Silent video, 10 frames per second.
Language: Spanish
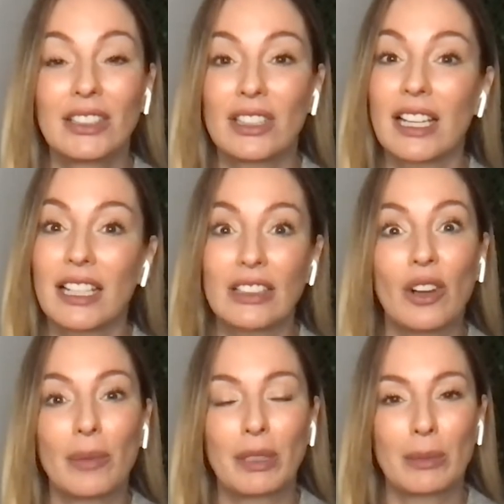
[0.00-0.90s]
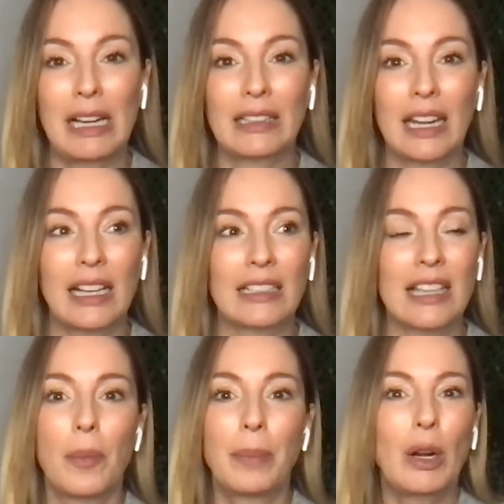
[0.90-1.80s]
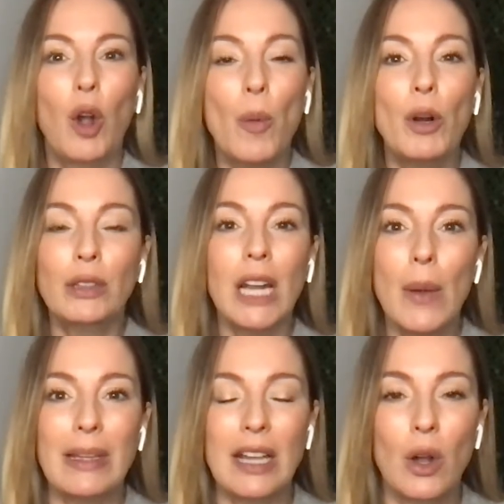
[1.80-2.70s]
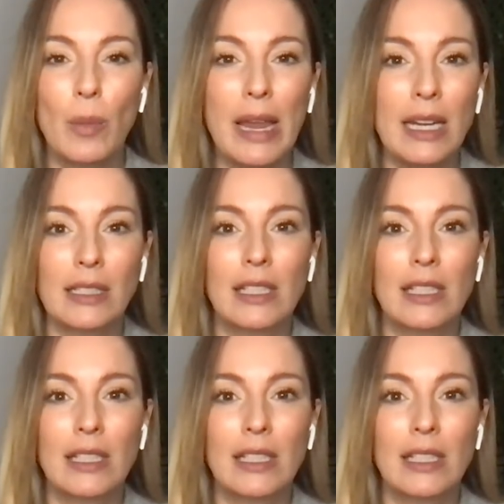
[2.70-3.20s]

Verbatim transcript: Yo le dije, no, a mí no me la traigas. Pero ¿cómo no te la vas a comer?